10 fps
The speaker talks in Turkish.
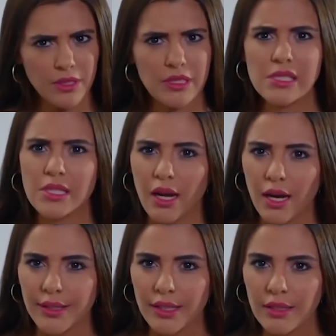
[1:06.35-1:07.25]
Nasıl
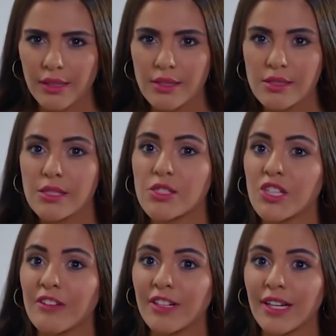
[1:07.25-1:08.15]
yani? Siz
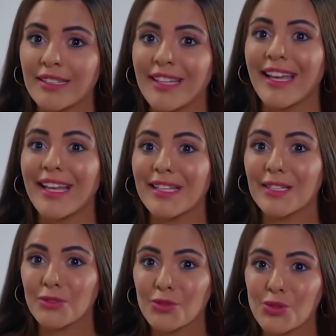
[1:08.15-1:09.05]
Şefkat'le el
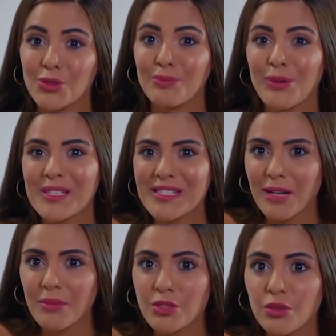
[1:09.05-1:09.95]
ele tutuşup böyle
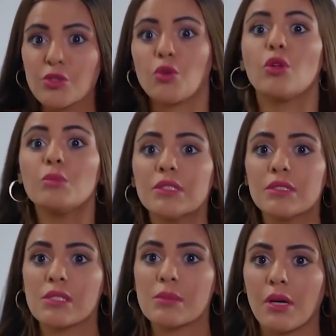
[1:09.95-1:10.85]
sarmaş dolaş
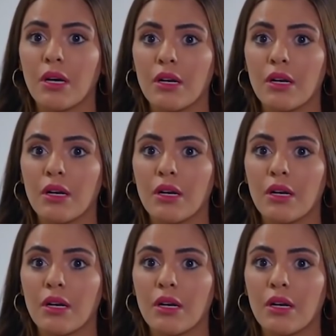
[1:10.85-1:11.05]
olmadınız mı?